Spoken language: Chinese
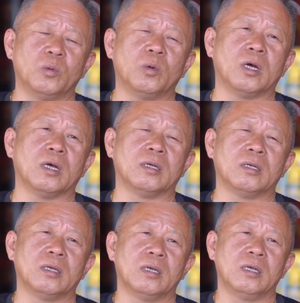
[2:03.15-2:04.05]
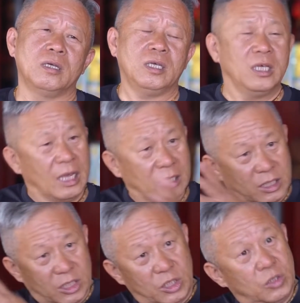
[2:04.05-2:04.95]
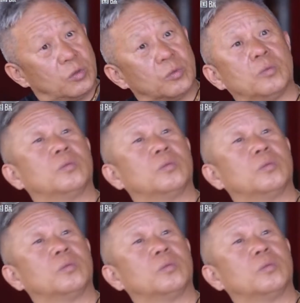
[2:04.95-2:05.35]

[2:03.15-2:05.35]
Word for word: 化，一样的习俗，